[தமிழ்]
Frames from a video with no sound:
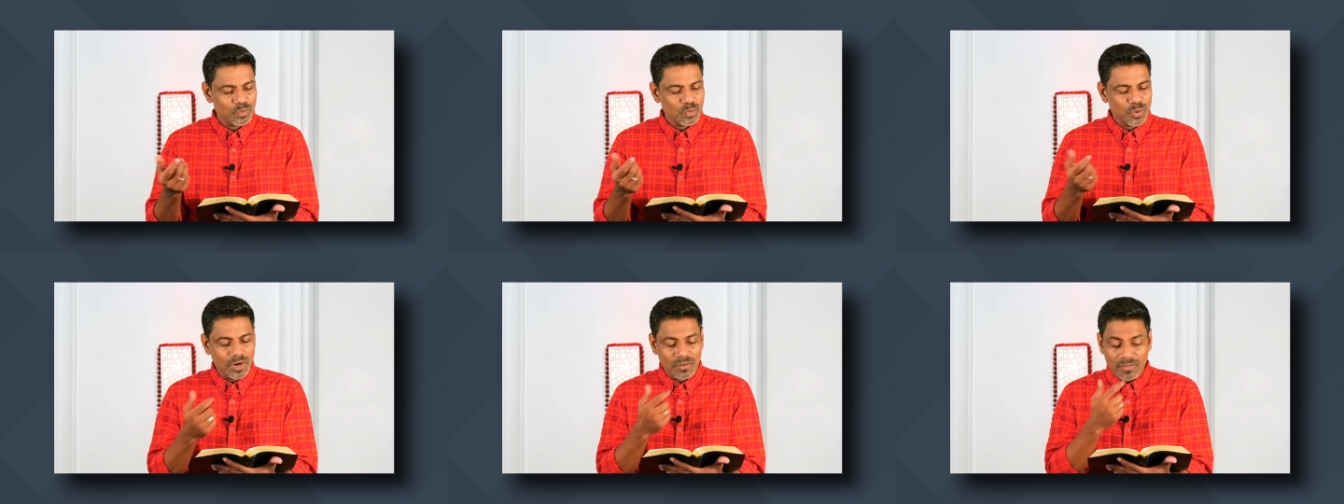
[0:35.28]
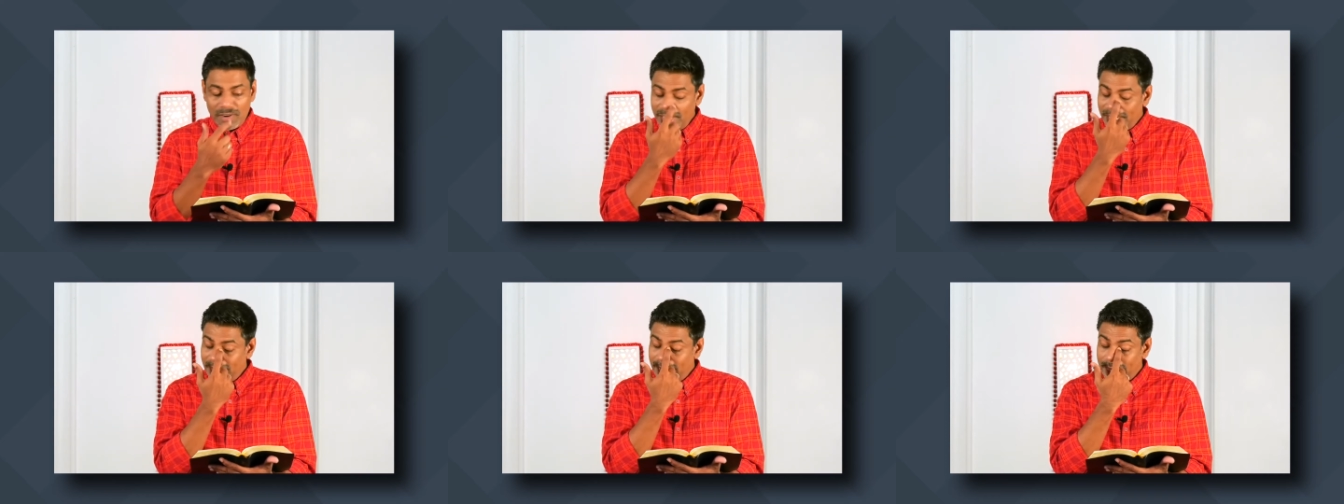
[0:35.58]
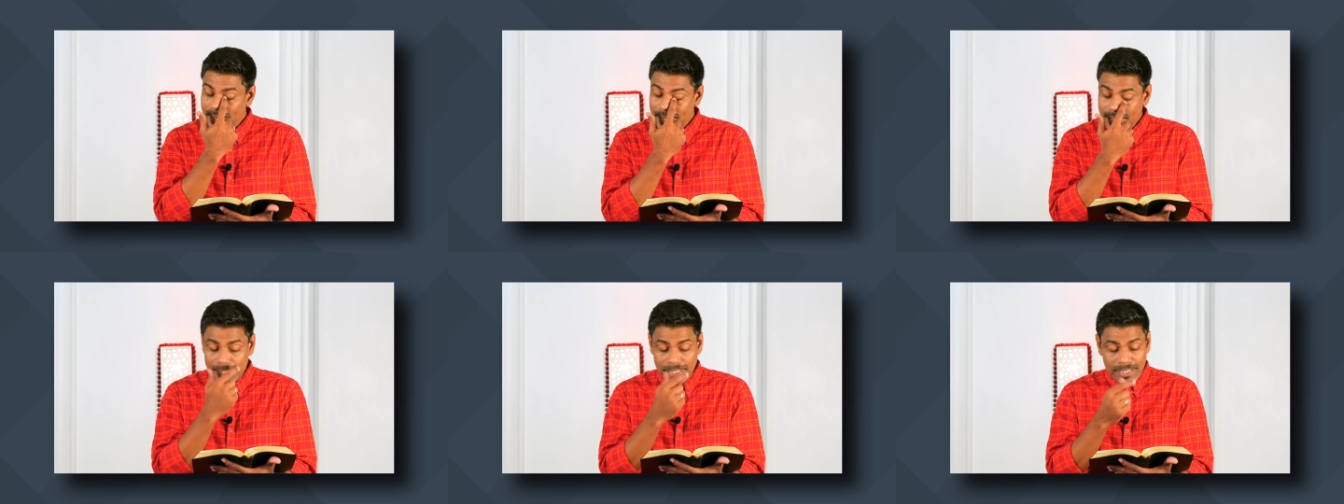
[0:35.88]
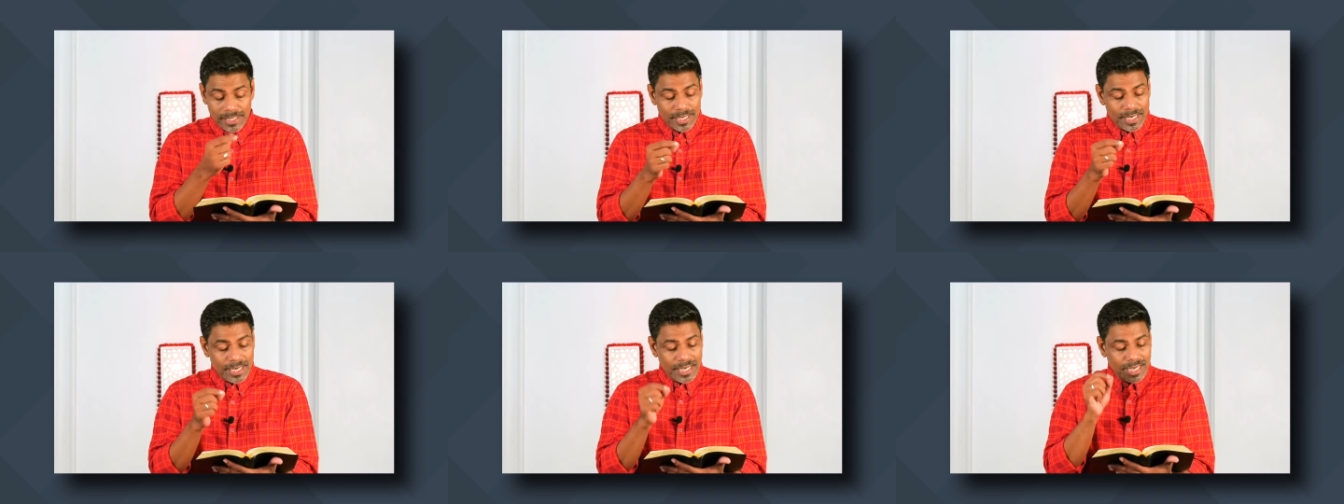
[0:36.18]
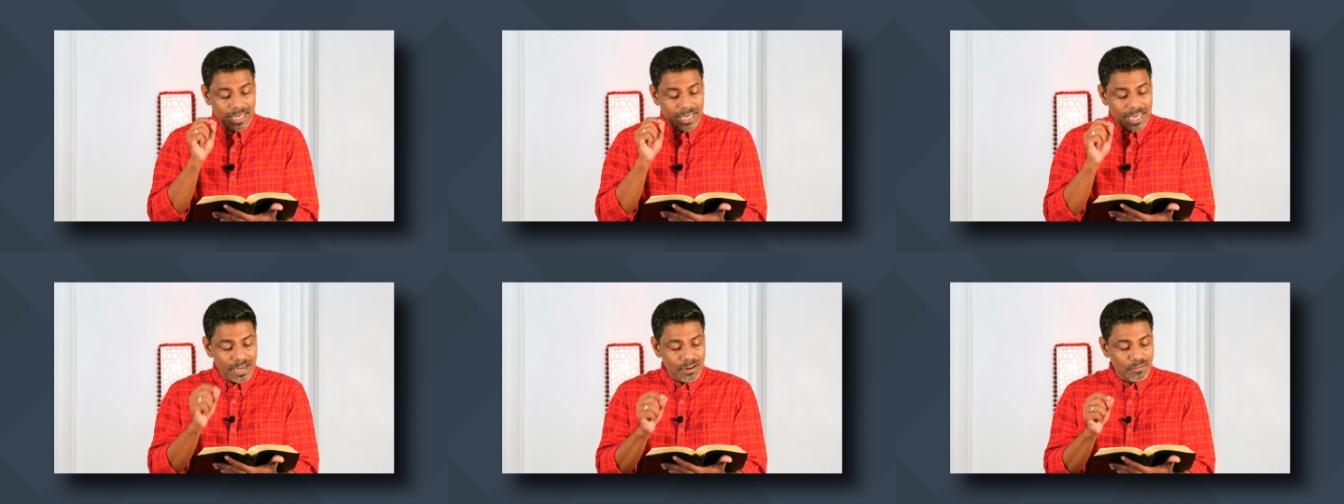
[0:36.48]
உங்கள் வழிகள்
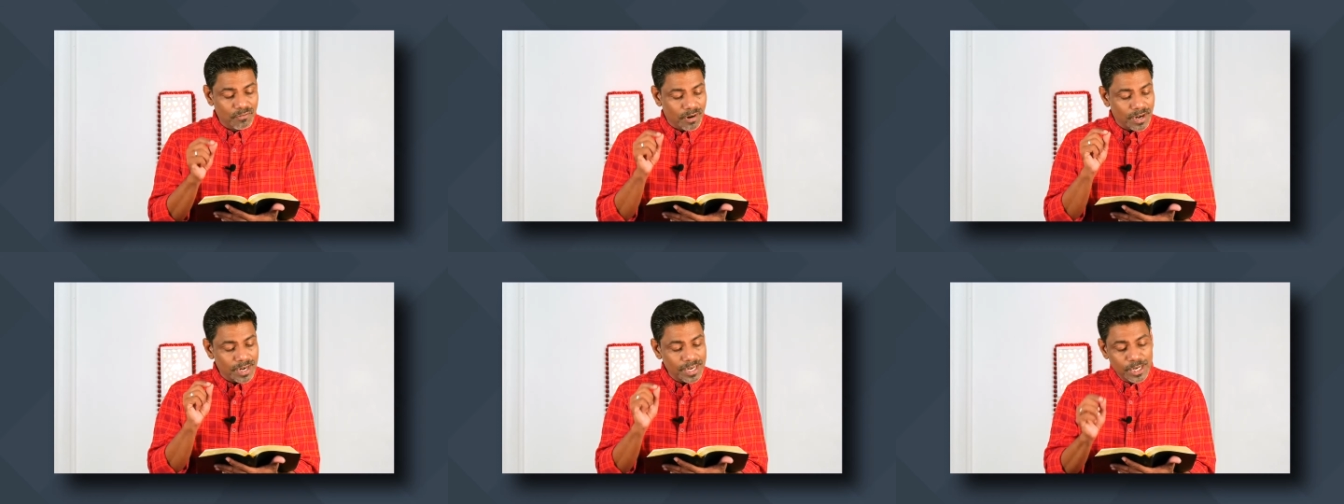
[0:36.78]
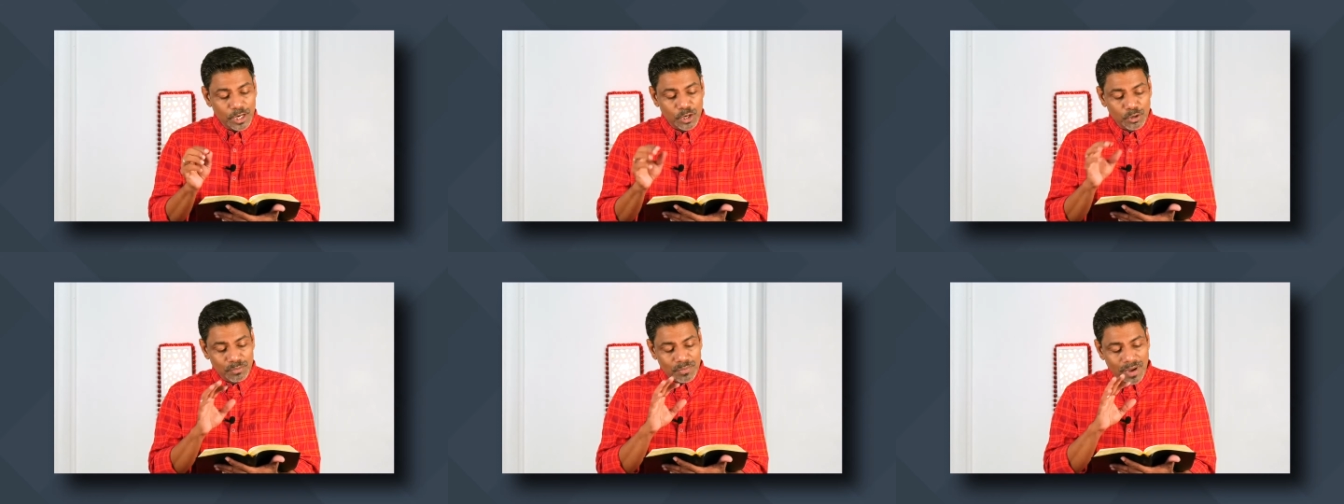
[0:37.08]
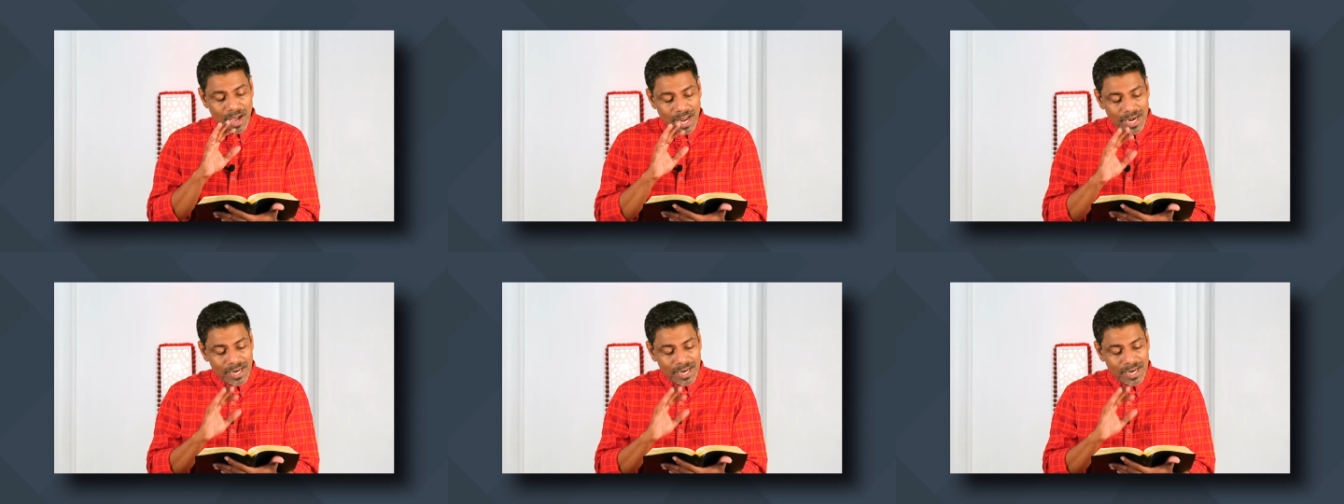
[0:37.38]
என் வழிகளும்